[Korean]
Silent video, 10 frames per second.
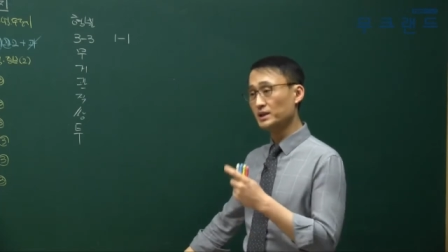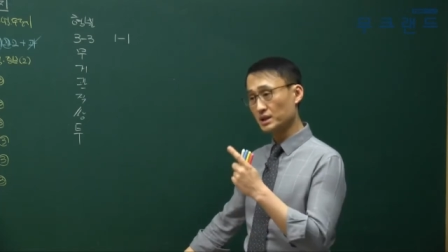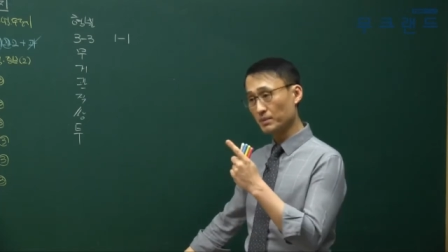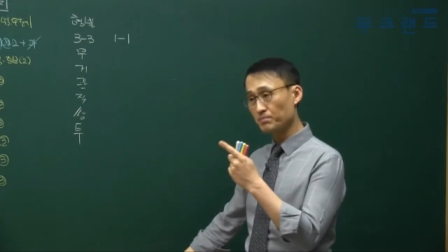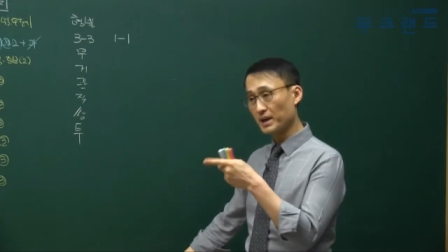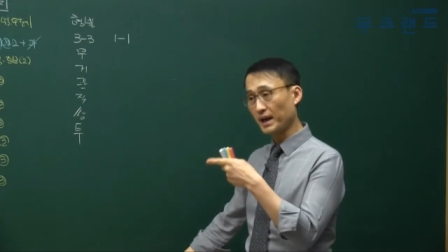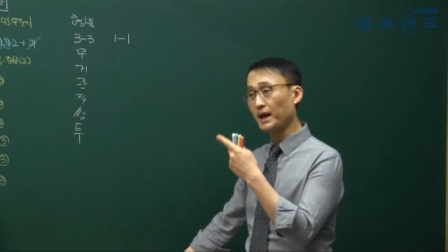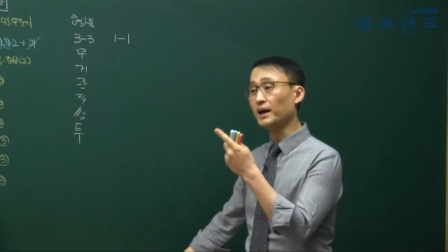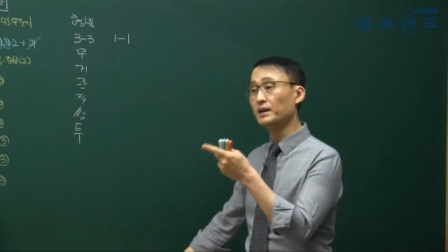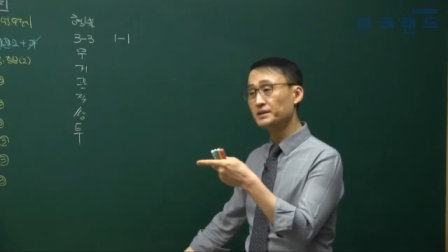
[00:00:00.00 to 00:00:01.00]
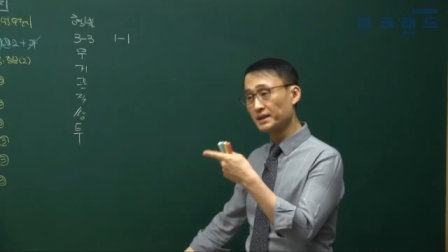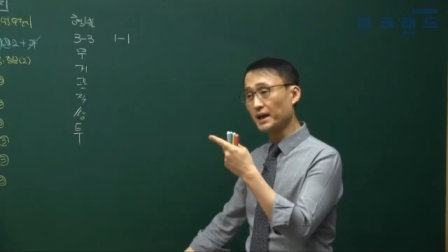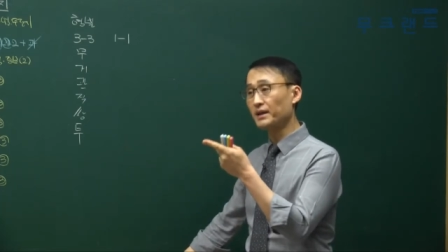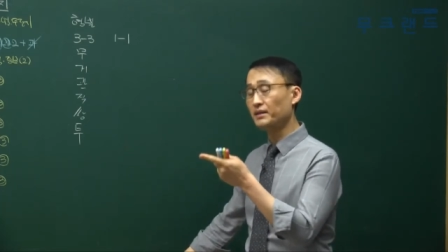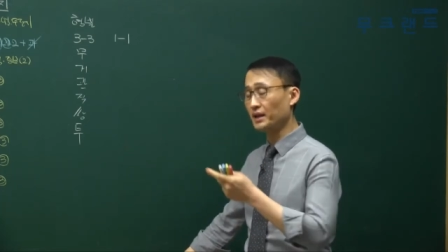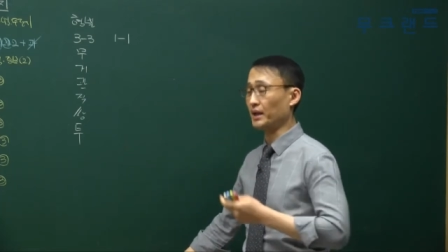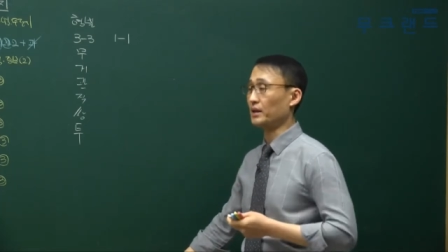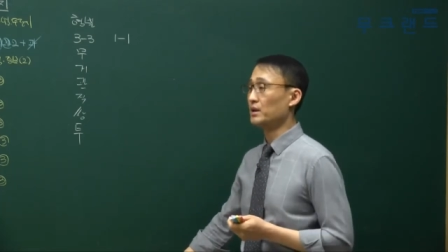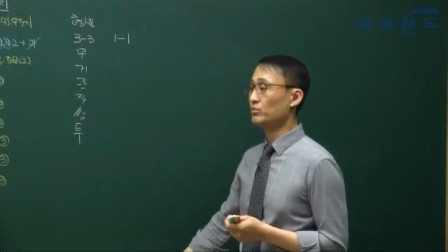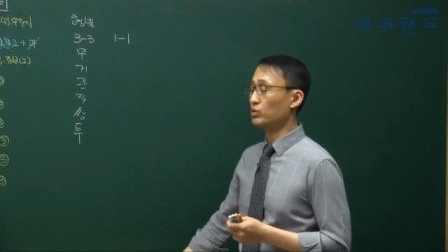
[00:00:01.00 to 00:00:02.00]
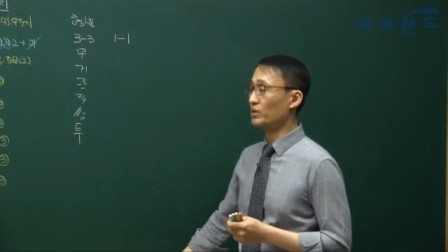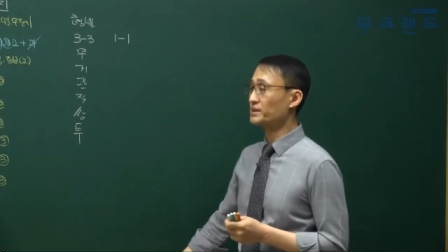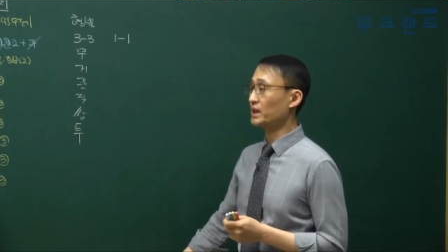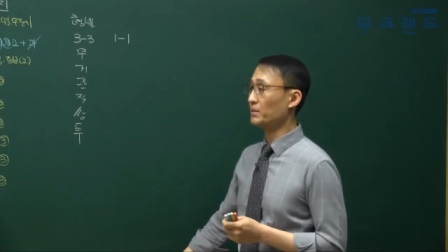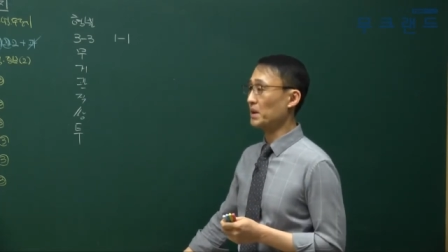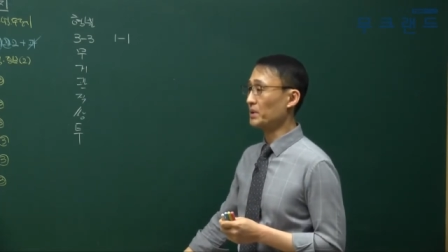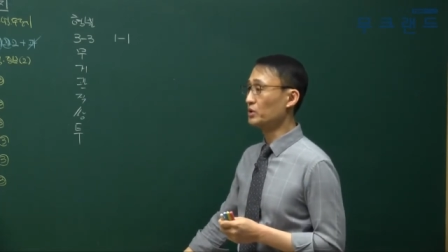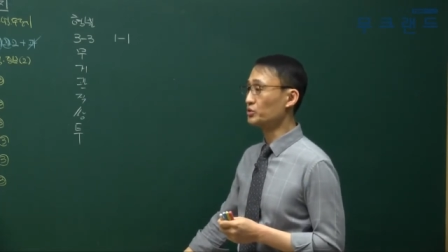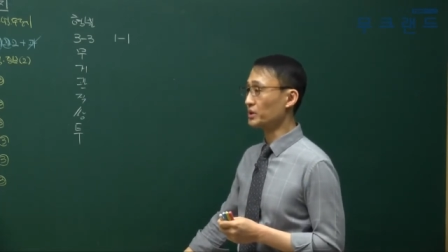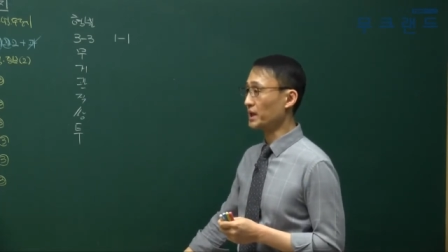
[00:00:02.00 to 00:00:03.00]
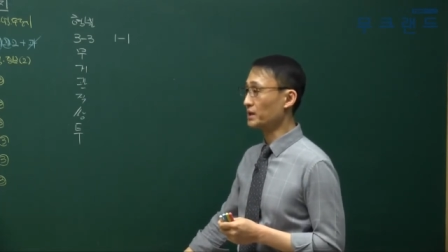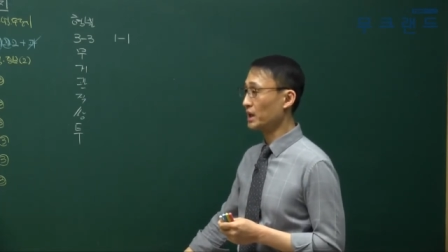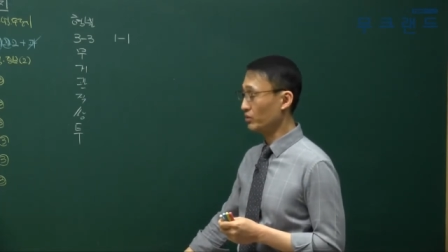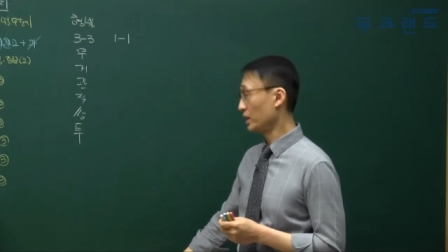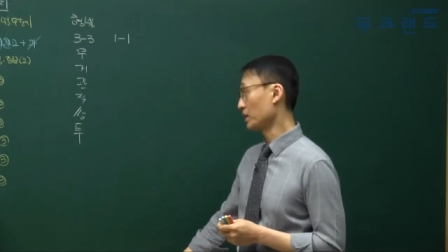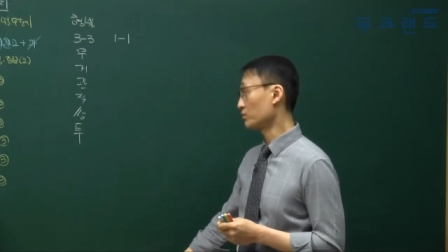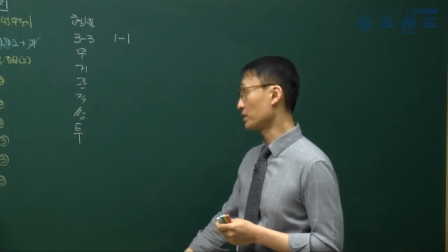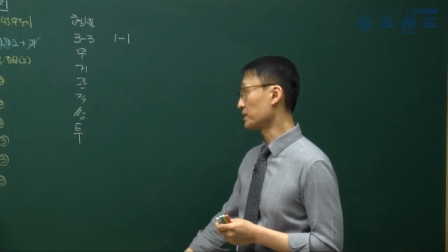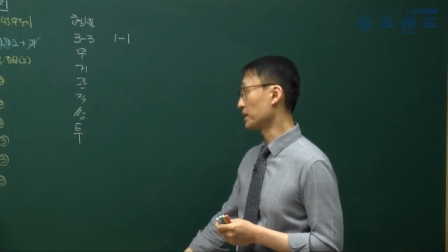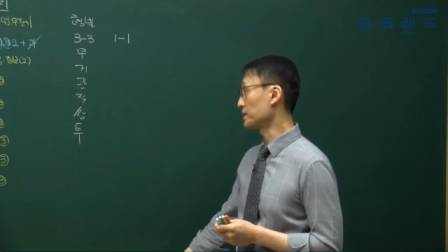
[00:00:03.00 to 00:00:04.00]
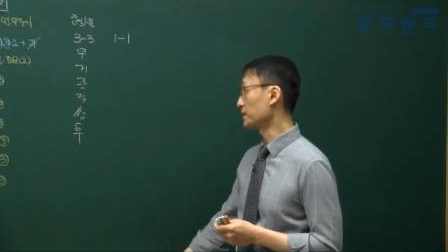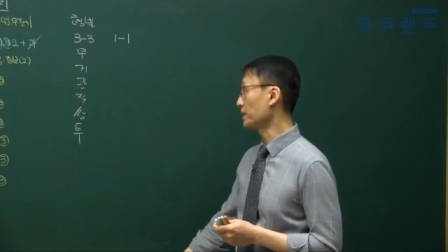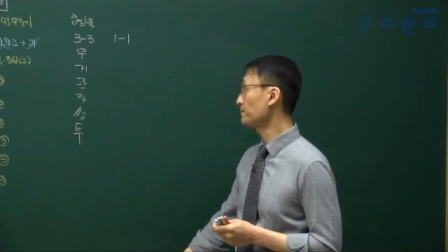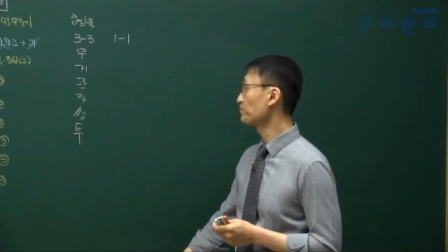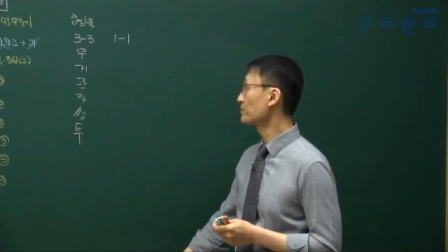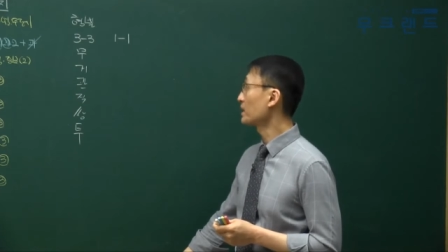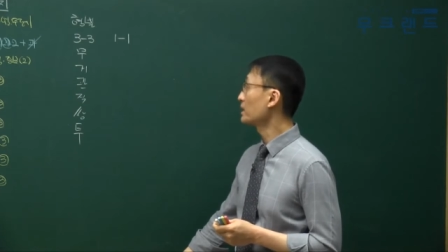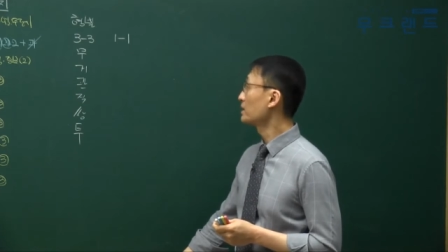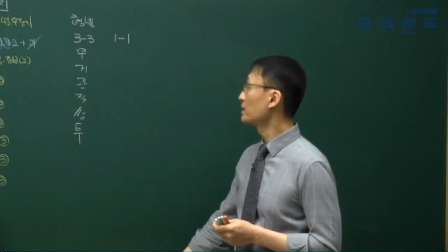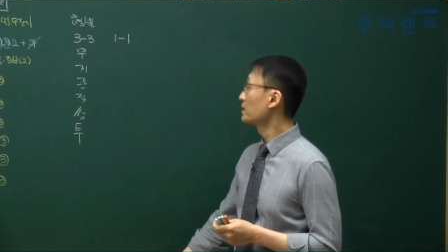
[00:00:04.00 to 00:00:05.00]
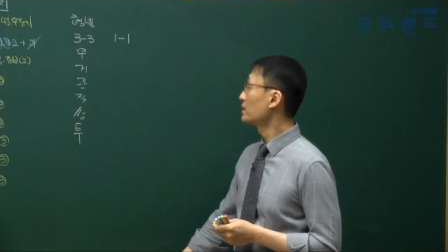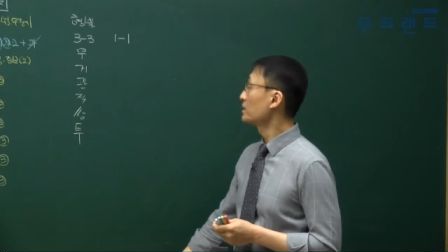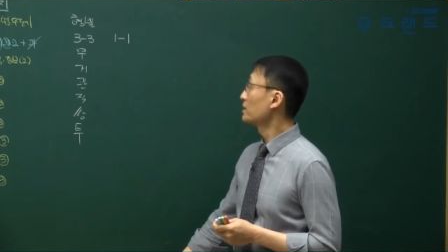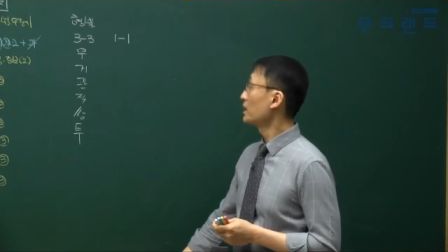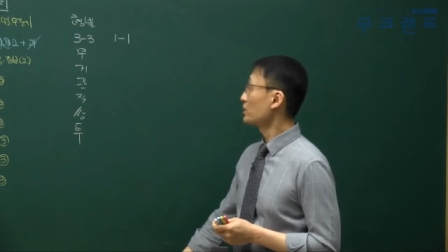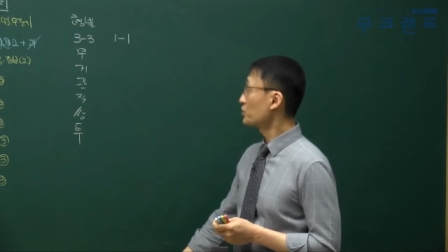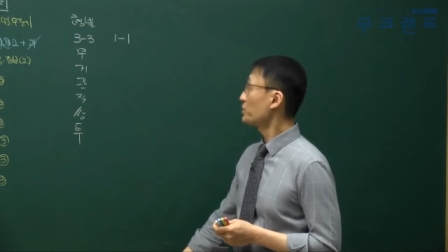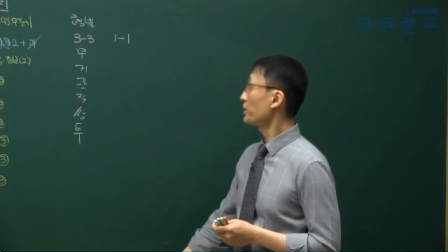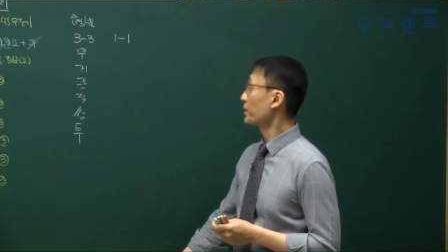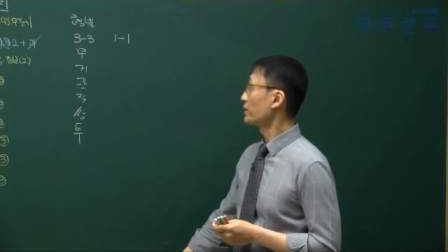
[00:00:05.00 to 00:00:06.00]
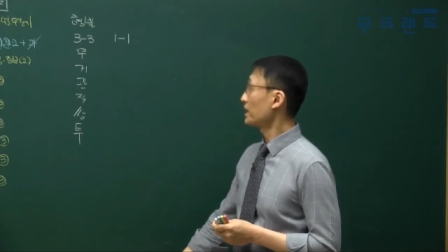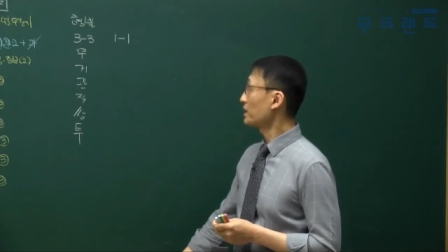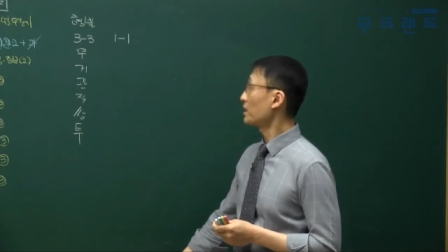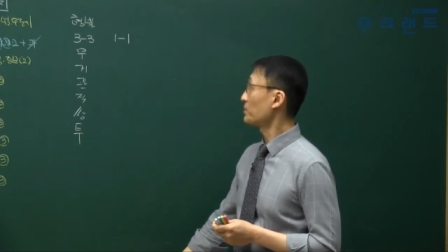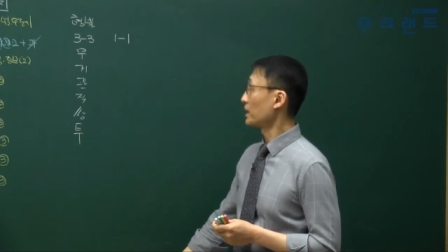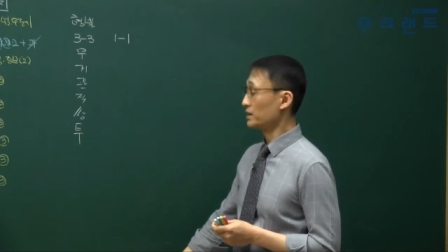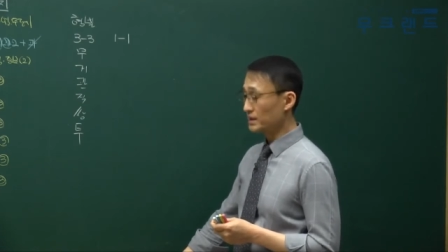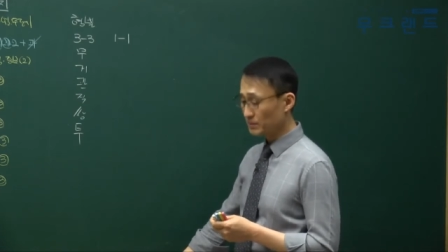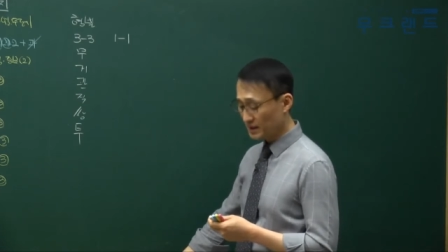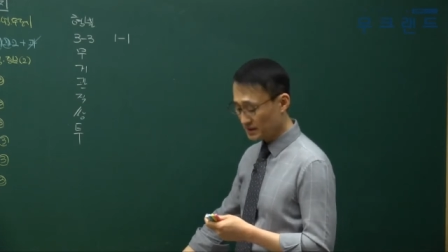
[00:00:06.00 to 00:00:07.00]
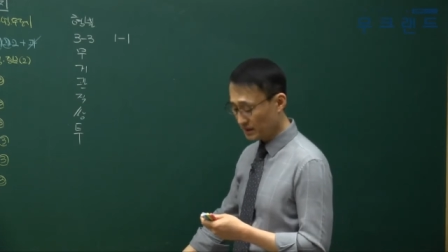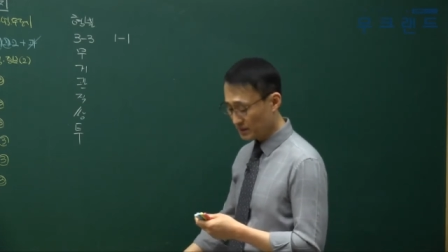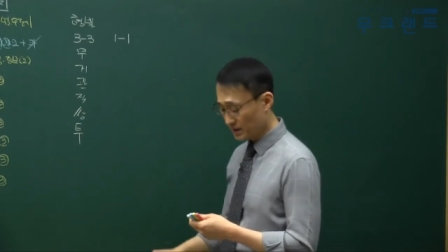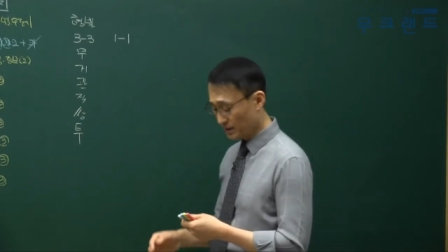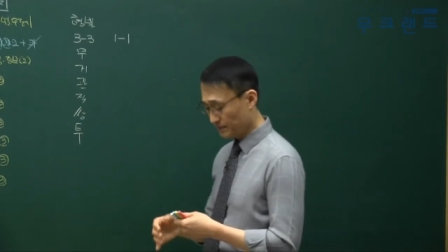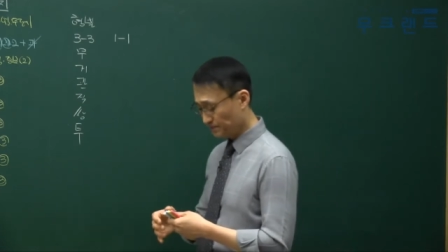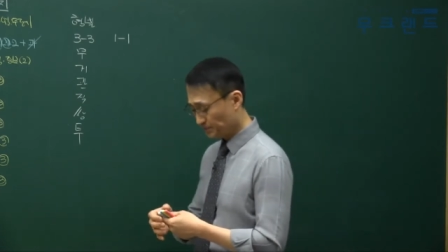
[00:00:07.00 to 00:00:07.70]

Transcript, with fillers: 전매가 제한된 부동산의 매매를 중개하는 행위 이렇게 두 가지가 있지. 아주 쉬워요. 간단합니다. 3-3 끝.